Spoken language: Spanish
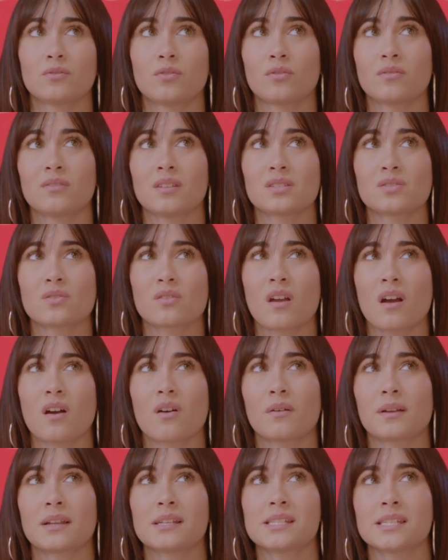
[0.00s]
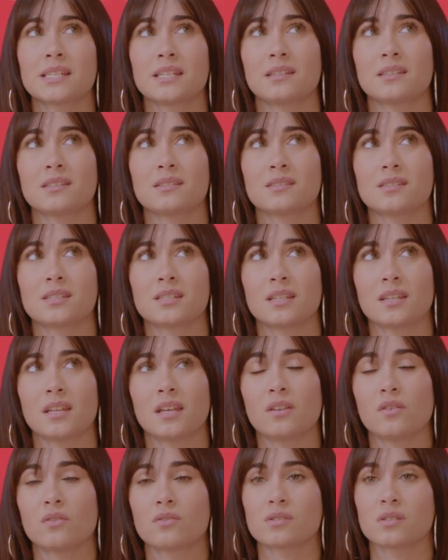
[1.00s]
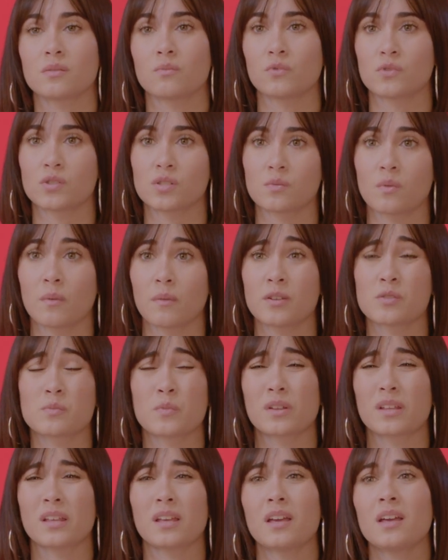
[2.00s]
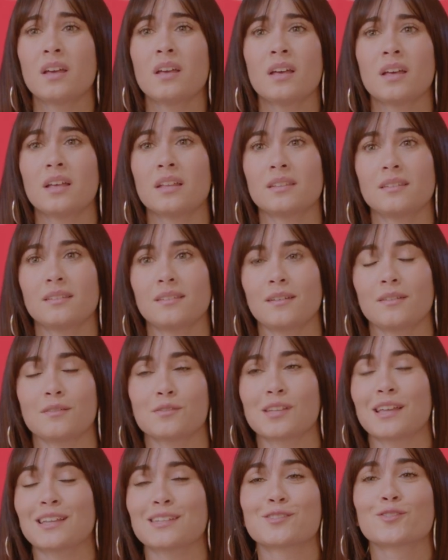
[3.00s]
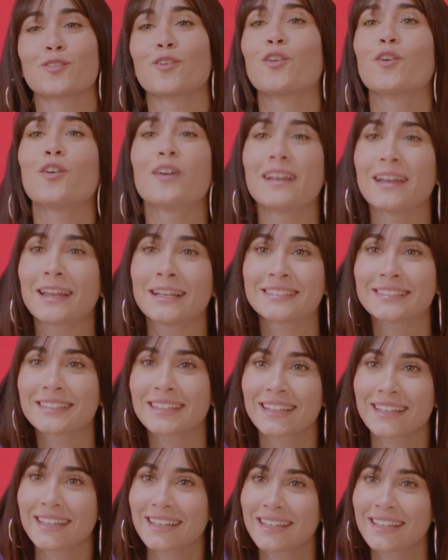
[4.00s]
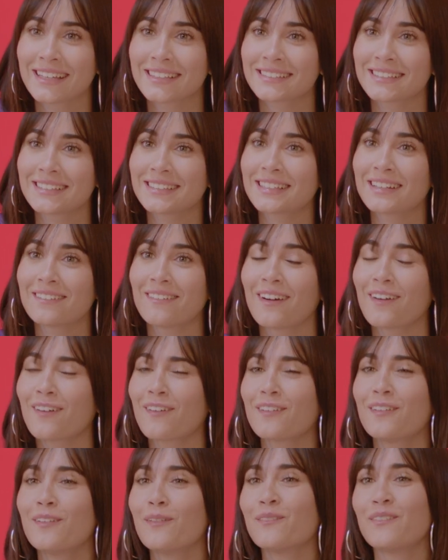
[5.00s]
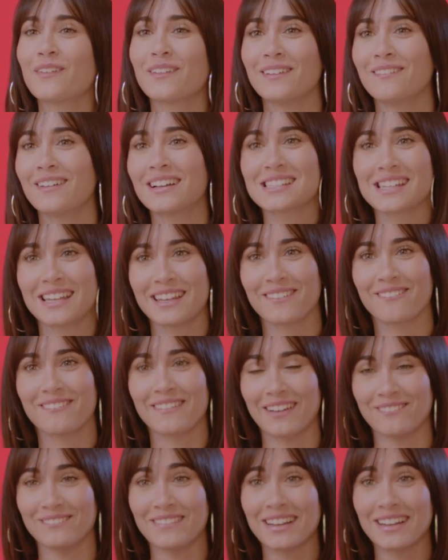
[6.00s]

donde estoy ahora sin, sin ellos, ni muchísimo menos porque, o sea, solo en este, en este trabajo no, no vas a ninguna